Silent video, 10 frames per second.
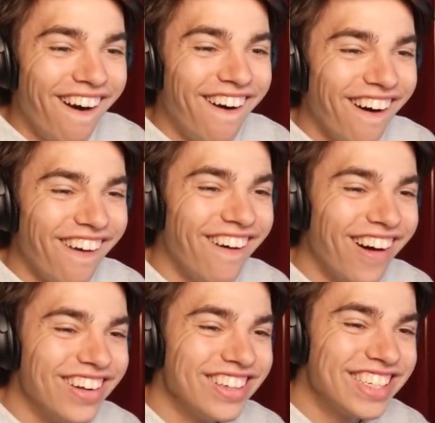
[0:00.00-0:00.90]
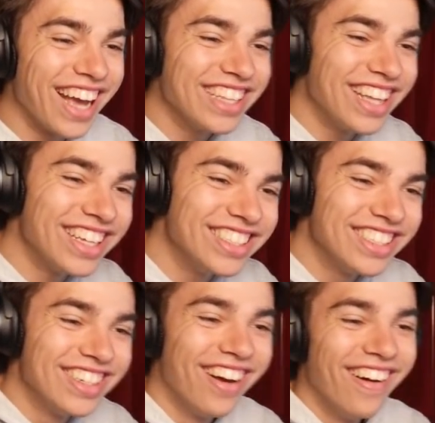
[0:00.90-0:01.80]
oh, oh, le carnage
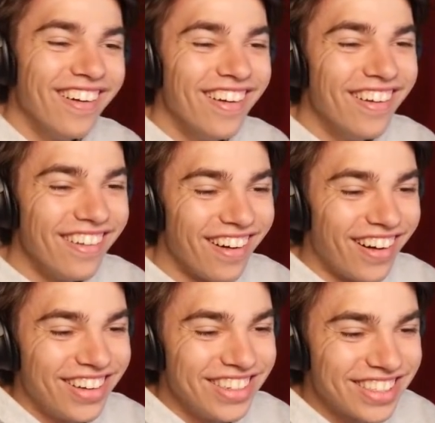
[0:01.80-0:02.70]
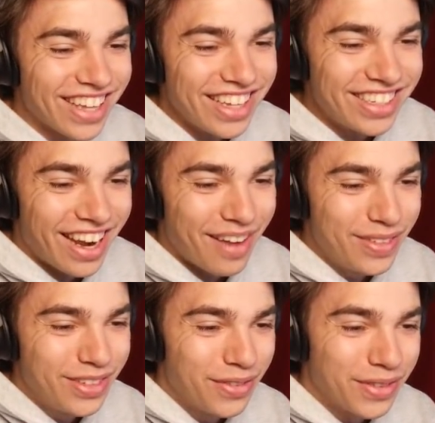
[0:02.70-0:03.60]
Oh, le strike à la
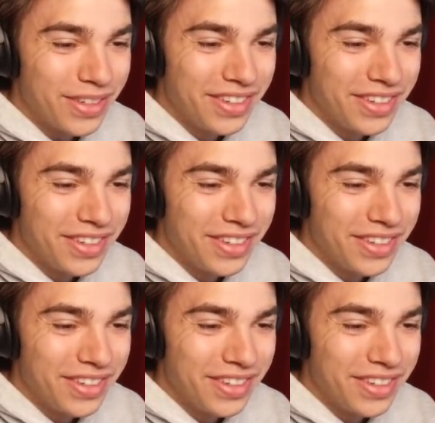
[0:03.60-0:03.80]
boule de feu